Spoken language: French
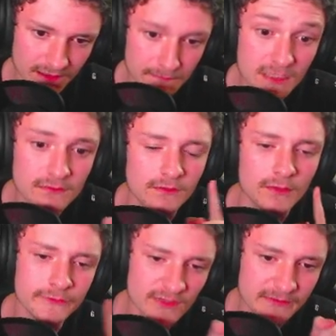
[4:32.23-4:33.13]
même en
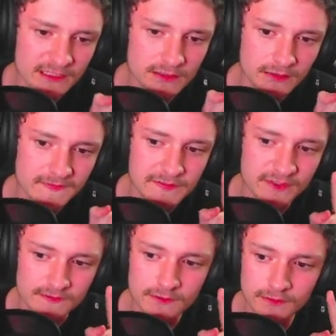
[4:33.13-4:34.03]
no damage C'est
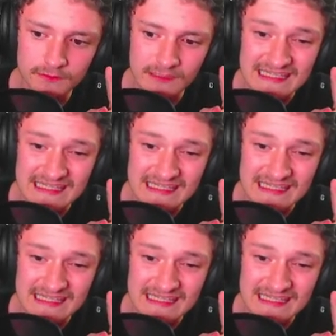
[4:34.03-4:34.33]
parce que